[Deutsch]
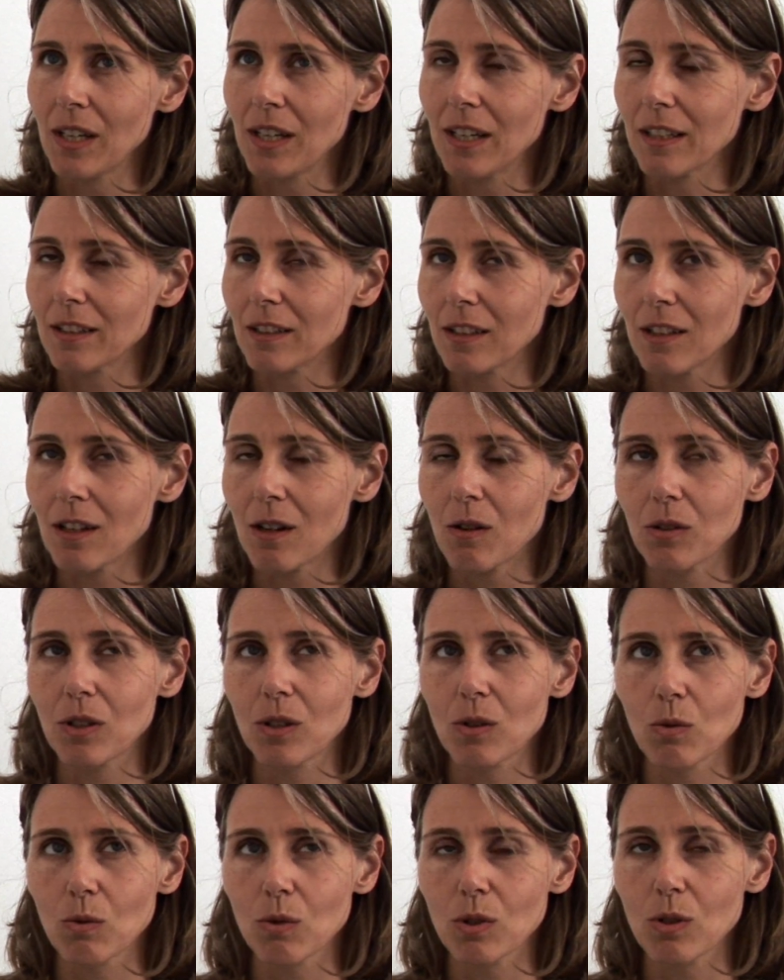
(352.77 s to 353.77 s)
ich sehe da auch eine
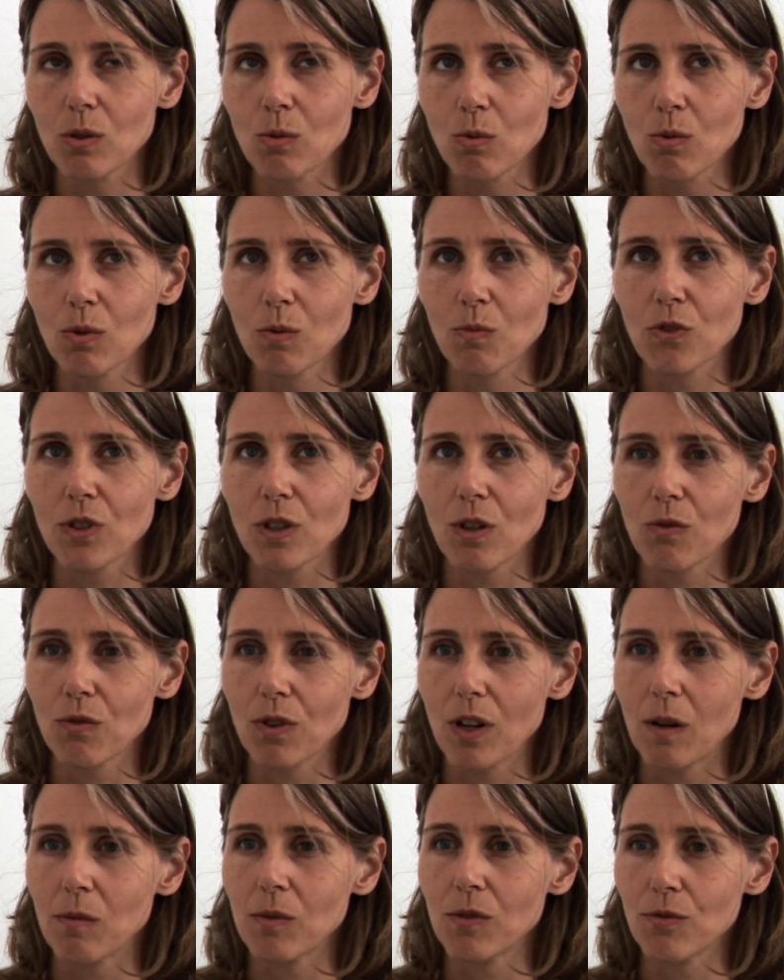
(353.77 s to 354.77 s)
große
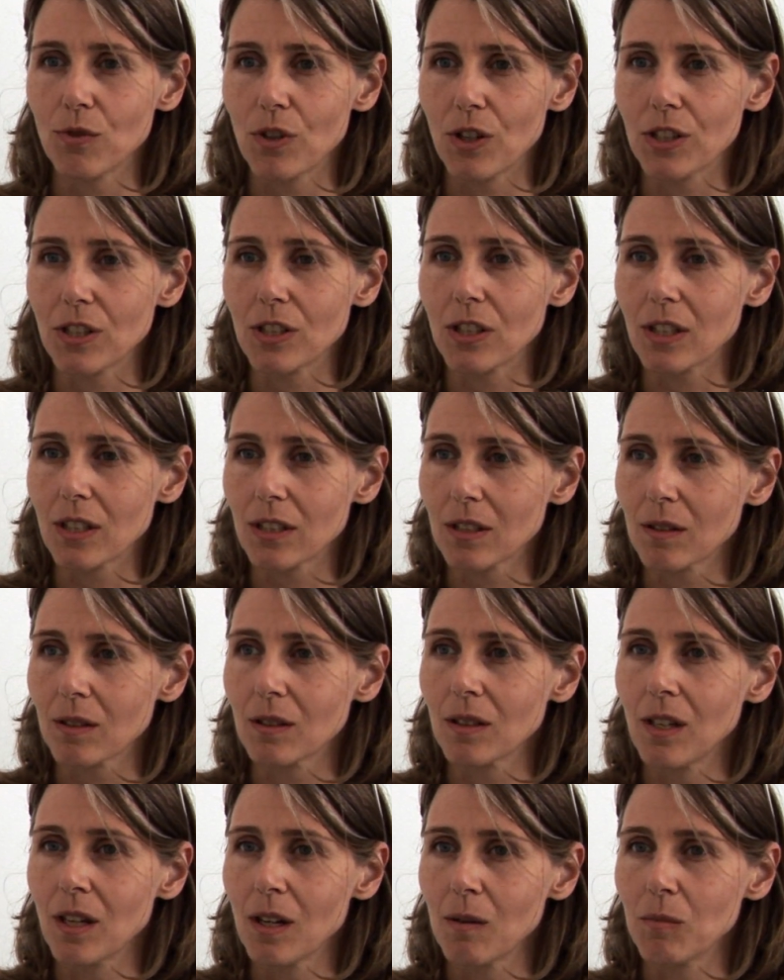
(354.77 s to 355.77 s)
Zukunftsaufgabe für Architekten,